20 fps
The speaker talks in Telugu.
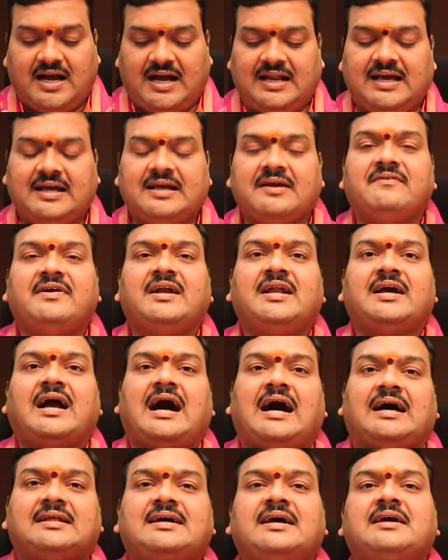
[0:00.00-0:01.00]
అలాగే వీళ్ళకి
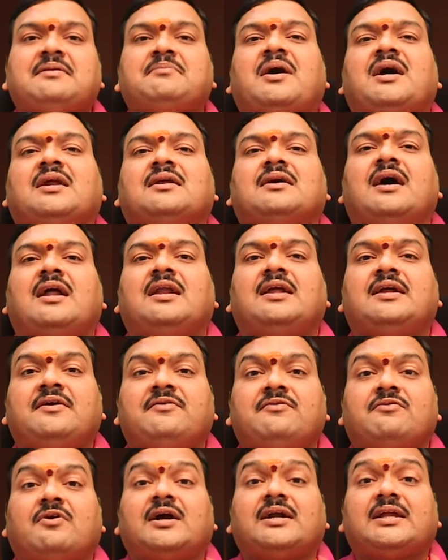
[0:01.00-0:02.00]
ఆదాయ మార్గాలు
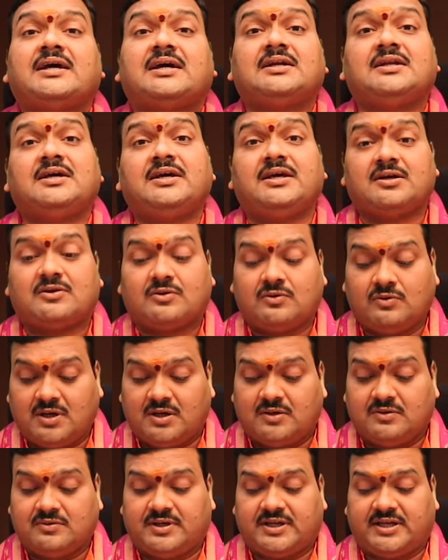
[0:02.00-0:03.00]
అనేవి ఒకటి కన్నా
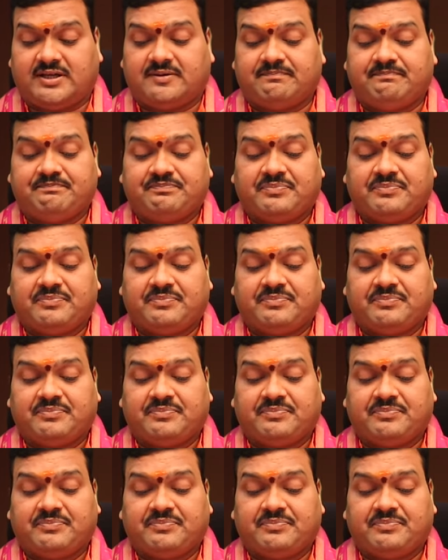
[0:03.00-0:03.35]
ఎక్కువగా ఉంటాయి